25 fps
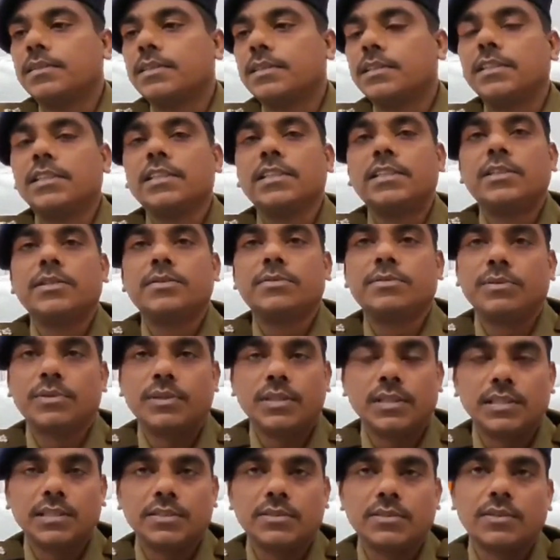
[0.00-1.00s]
सीसीटीवी
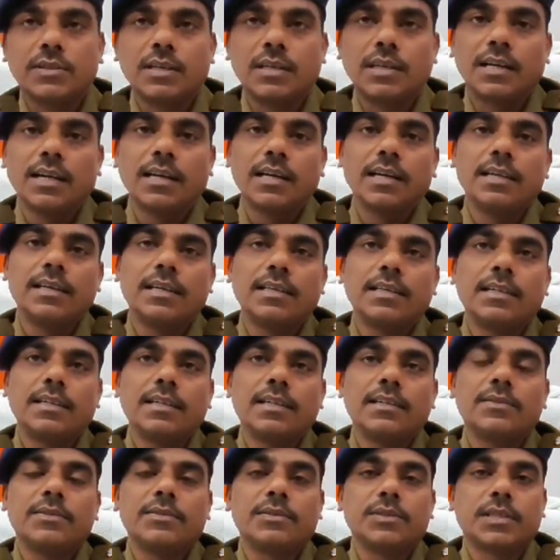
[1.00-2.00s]
फुटेज को खंगाला
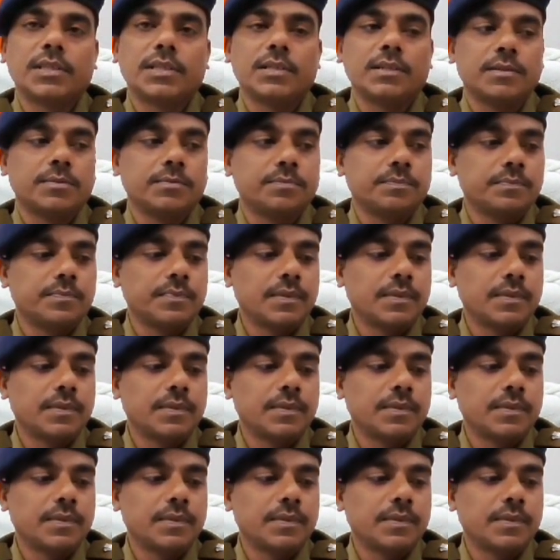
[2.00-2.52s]
गया उसके